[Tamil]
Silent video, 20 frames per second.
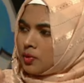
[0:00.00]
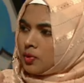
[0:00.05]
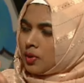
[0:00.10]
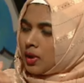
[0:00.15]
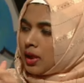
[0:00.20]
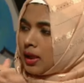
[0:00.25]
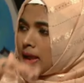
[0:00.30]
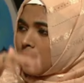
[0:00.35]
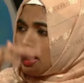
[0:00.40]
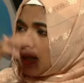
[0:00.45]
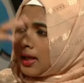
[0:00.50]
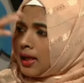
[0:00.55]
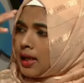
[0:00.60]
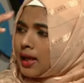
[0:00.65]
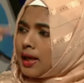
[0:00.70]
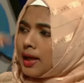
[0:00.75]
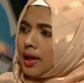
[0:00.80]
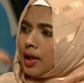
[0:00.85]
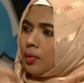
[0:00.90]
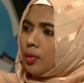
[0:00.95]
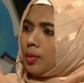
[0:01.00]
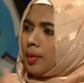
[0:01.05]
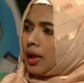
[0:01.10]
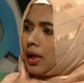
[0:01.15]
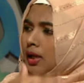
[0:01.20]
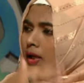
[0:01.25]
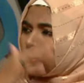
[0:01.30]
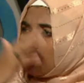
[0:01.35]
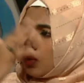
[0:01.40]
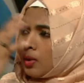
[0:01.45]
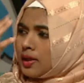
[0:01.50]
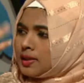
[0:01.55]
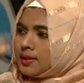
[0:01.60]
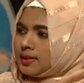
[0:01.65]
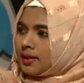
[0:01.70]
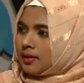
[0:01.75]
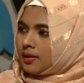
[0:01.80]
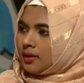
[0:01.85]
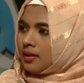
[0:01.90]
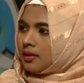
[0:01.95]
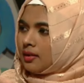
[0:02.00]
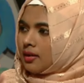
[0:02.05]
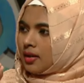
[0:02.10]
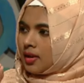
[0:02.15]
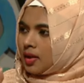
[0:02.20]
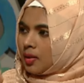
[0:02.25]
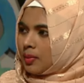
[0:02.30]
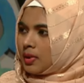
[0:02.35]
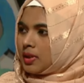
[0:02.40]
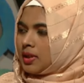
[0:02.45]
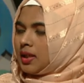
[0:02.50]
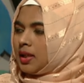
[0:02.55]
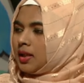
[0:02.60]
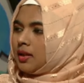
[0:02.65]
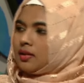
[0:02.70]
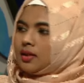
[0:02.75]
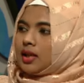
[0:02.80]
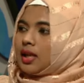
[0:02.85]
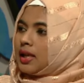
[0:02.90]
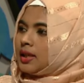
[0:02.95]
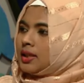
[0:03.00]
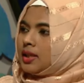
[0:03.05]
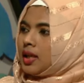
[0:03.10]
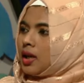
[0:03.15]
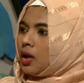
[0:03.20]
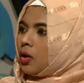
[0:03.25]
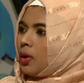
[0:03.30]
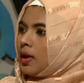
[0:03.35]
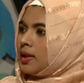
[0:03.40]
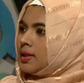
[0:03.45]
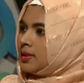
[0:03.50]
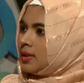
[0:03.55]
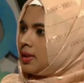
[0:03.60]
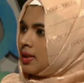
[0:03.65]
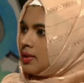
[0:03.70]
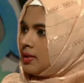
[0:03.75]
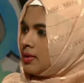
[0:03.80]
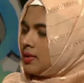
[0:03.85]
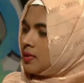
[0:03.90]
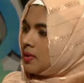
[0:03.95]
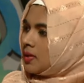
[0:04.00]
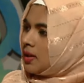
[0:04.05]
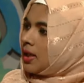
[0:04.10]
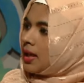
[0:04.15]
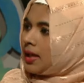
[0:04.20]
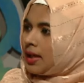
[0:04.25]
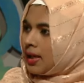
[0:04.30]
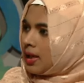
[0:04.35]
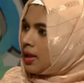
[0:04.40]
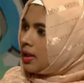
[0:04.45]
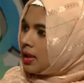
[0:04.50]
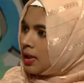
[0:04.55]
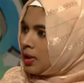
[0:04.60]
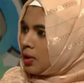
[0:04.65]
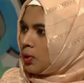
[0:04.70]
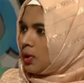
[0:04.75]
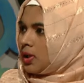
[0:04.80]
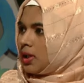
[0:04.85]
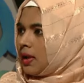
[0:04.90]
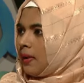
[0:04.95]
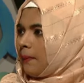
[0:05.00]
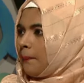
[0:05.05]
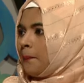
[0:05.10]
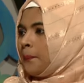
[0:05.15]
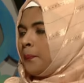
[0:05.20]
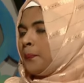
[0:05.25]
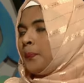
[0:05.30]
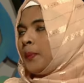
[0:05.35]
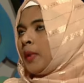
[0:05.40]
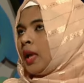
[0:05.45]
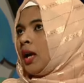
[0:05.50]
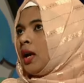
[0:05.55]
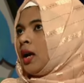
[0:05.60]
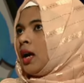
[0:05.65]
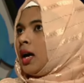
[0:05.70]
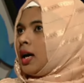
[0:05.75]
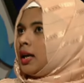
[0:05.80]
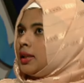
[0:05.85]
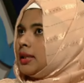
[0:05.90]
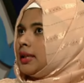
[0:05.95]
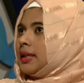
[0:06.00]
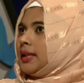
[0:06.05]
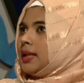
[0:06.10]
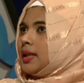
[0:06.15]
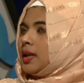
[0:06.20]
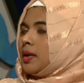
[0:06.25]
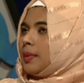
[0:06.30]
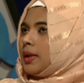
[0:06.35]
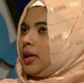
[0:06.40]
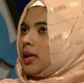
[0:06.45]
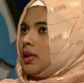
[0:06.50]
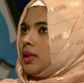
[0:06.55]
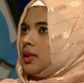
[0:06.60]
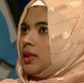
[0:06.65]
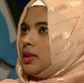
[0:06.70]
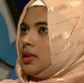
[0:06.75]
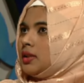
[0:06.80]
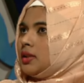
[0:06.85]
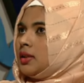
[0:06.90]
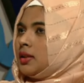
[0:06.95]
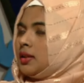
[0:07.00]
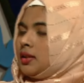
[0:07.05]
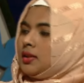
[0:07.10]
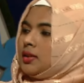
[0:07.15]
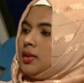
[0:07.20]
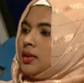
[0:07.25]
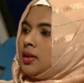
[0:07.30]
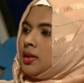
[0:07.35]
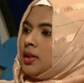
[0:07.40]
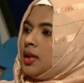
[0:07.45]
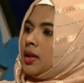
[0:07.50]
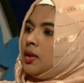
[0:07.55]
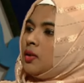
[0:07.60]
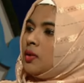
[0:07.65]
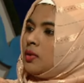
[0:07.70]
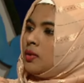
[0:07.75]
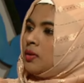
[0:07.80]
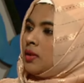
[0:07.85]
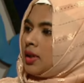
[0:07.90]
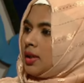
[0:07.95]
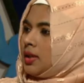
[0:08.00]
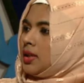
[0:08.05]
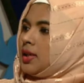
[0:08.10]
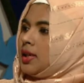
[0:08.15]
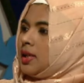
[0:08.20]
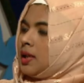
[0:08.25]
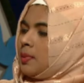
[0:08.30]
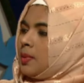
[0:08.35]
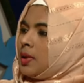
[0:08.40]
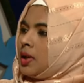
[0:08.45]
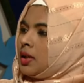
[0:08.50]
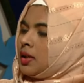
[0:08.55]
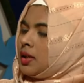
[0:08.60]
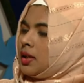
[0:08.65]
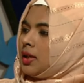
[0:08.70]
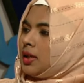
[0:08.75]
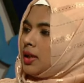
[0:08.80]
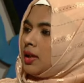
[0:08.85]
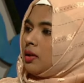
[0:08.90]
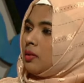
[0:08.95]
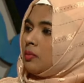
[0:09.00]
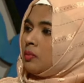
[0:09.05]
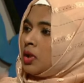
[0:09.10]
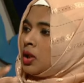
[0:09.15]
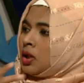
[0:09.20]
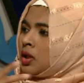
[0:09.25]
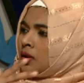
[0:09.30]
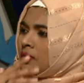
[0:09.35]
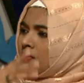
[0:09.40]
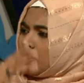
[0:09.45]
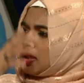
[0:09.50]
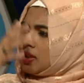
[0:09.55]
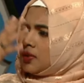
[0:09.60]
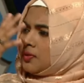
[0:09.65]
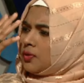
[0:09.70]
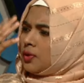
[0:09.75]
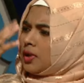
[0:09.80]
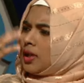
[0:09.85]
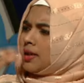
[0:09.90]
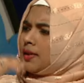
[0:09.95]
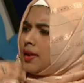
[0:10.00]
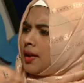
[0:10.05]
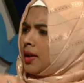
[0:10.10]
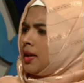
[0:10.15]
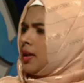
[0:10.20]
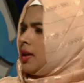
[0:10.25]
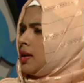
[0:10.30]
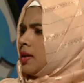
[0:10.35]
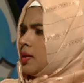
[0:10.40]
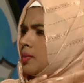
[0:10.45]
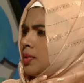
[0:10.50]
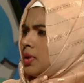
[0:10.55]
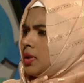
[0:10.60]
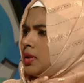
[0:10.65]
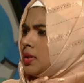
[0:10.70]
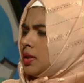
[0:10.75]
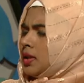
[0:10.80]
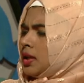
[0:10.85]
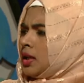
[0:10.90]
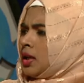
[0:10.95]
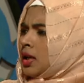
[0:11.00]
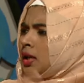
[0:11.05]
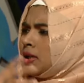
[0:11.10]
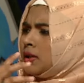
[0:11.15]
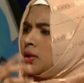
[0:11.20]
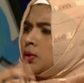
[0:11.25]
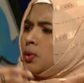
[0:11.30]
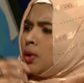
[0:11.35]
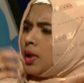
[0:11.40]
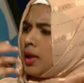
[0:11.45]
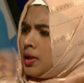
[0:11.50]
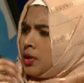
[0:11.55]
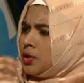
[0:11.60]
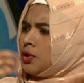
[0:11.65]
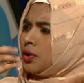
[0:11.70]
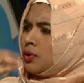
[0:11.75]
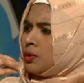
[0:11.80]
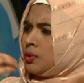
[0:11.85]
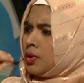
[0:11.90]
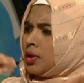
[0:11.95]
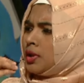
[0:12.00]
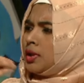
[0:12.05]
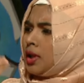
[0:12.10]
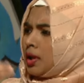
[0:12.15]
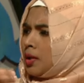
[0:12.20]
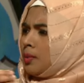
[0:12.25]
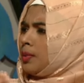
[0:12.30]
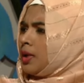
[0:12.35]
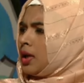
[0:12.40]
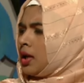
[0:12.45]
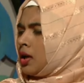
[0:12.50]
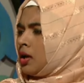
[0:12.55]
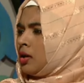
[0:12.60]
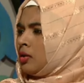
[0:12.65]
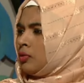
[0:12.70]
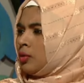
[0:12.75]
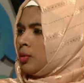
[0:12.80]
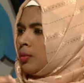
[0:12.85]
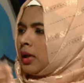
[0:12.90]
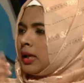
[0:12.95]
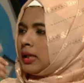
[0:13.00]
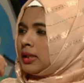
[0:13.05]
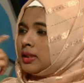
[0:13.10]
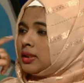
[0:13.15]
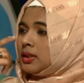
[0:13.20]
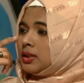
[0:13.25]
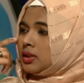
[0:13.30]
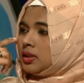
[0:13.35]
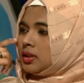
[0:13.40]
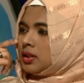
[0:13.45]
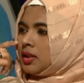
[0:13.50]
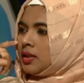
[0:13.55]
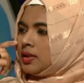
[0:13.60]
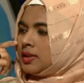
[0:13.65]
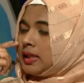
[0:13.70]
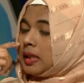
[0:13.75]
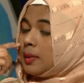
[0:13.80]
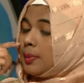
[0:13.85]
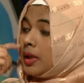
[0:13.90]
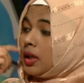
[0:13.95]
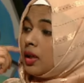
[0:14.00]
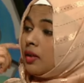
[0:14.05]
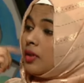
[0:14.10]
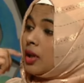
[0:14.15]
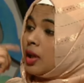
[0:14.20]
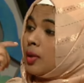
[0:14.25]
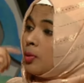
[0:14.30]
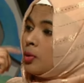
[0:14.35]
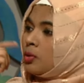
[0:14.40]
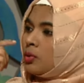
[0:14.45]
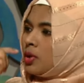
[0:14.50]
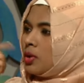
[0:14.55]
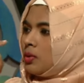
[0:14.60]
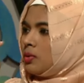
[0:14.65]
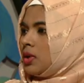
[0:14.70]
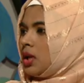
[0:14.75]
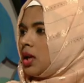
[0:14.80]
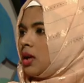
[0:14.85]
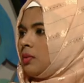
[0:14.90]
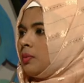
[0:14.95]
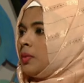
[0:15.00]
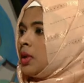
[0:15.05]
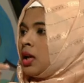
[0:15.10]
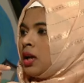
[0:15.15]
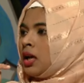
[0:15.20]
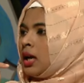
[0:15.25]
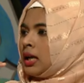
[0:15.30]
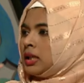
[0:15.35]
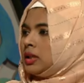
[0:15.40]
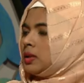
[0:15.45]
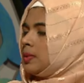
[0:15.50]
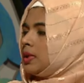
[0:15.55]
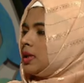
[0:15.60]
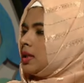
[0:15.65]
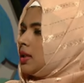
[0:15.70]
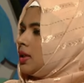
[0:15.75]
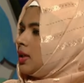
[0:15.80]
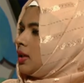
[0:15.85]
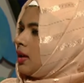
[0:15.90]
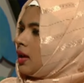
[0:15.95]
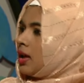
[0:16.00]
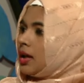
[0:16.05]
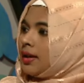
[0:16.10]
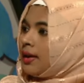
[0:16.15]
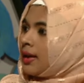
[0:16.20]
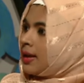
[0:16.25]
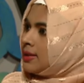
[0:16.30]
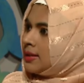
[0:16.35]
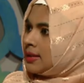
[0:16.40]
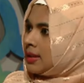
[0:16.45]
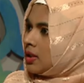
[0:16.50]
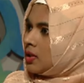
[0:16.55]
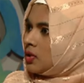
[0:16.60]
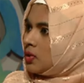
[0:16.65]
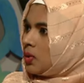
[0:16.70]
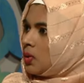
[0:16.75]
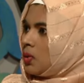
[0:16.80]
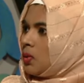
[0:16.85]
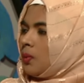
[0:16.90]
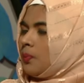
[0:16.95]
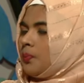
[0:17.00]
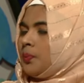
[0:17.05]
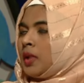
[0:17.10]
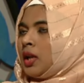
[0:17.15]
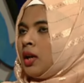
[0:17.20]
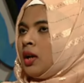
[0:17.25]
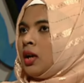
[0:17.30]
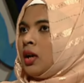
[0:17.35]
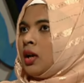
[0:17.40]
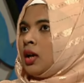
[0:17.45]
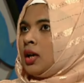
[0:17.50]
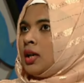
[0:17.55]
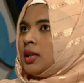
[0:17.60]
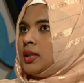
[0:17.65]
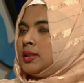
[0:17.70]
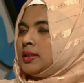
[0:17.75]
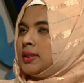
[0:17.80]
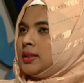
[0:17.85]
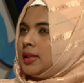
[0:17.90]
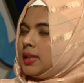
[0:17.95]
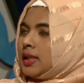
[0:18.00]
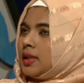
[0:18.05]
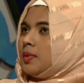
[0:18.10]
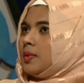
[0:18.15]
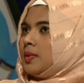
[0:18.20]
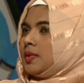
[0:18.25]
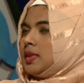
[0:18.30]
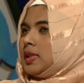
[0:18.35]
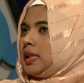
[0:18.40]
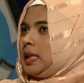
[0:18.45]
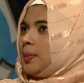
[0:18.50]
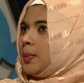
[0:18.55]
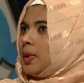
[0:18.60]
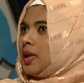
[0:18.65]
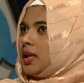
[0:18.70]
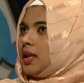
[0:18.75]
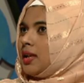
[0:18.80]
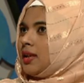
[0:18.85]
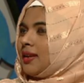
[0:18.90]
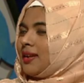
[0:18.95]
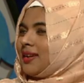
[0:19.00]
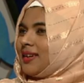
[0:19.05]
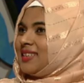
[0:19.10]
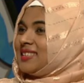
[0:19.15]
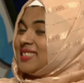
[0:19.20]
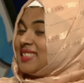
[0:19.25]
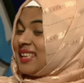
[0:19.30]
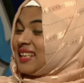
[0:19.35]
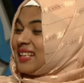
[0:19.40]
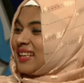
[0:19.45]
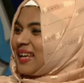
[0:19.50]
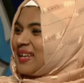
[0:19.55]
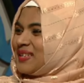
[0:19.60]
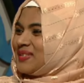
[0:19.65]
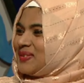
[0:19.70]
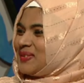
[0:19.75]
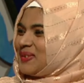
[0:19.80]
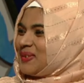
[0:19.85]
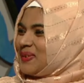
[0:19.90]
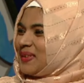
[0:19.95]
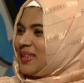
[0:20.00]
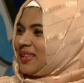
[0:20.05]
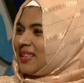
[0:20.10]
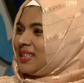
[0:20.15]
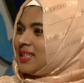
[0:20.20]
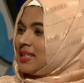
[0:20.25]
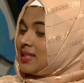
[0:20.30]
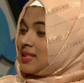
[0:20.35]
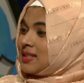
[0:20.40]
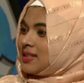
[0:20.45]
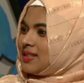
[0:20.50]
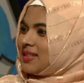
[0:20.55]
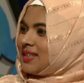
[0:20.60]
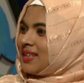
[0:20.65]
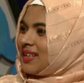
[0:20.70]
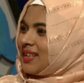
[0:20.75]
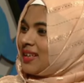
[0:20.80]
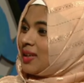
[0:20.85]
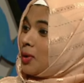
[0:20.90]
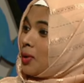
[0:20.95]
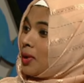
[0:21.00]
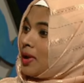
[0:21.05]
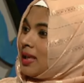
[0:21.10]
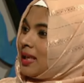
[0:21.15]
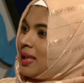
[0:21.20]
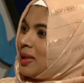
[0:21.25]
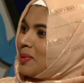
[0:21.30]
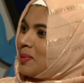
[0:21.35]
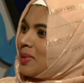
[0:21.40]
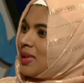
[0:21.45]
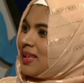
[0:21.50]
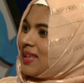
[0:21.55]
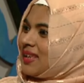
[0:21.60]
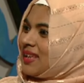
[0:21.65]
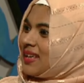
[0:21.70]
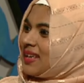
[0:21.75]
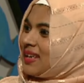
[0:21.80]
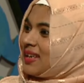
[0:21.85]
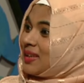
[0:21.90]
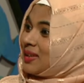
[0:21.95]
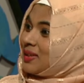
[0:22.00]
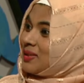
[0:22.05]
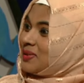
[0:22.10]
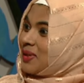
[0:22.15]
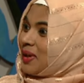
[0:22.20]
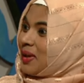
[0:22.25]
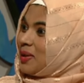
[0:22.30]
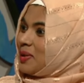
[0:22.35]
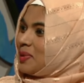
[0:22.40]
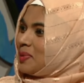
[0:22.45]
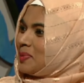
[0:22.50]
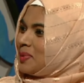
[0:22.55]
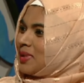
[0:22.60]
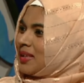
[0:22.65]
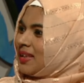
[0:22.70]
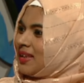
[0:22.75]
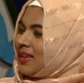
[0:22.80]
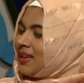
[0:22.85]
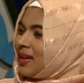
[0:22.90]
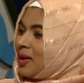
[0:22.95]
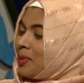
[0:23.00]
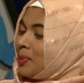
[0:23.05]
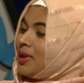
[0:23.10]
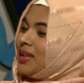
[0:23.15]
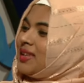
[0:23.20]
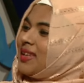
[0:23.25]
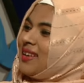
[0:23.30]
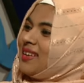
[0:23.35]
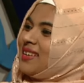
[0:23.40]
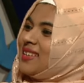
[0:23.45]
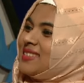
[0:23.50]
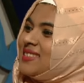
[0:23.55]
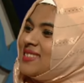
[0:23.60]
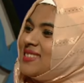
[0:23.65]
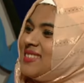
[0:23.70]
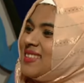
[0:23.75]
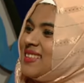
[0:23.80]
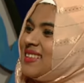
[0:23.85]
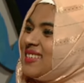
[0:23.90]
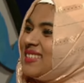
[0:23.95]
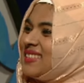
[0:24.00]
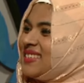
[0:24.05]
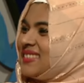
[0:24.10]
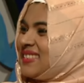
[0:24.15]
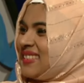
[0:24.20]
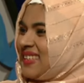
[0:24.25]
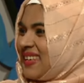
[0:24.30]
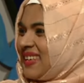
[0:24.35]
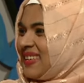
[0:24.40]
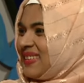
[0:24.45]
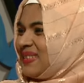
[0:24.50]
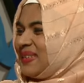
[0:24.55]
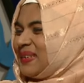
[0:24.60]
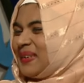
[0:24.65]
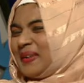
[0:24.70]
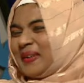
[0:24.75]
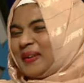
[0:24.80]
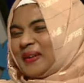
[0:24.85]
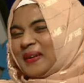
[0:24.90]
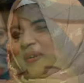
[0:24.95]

பார்த்தோம்னு சொன்னால் எல்லா இடமும் எங்களுக்கு ஆயில் செக்ரேட் ஆகிற மாதிரி இருந்தால் அதை நாங்கள் ஆயில் ஸ்கின்னு சொல்லி அடையாளம் கண்டு கொள்ளலாம் அதே நேரம் எங்களுக்கு நாங்கள் ஒரு கண்ணாடியில் பார்க்குற நேரம் ஃபேஸ் ஃபுல்லாக ட்ரை ஆன மாதிரி அல்லது ஒரு எரிச்சல் ஊற்ற தன்மையாகவும் அல்லது இந்த சில பேருக்கு வெடிப்பு கூட உண்டாகும் அந்த மாதிரி நாங்கள் ட்ரை ஸ்கின்னு சொல்லுவோம் சில சில பேர் இருக்கிறாங்க சில கிளைண்ட்ஸ் வருவாங்க சிஸ்டர் எனக்கு ஆயிலியும் இல்லை எனக்கு ட்ரையும் இல்லை அப்போ இது என்ன சிஸ்டர் இது ஸ்கின்